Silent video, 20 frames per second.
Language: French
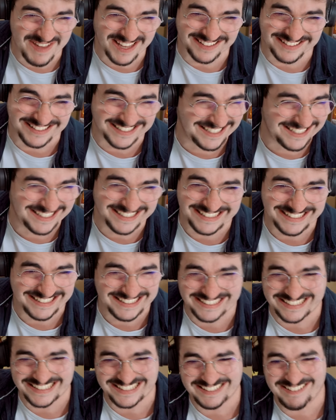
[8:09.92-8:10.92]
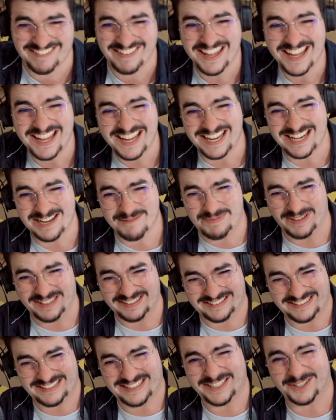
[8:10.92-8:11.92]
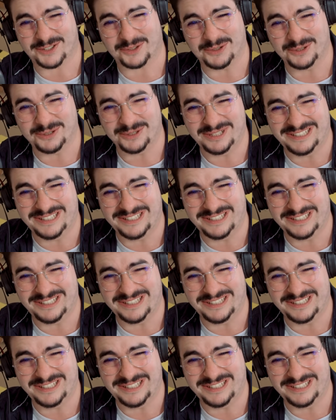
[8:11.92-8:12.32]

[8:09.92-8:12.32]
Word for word: Il a percé les trous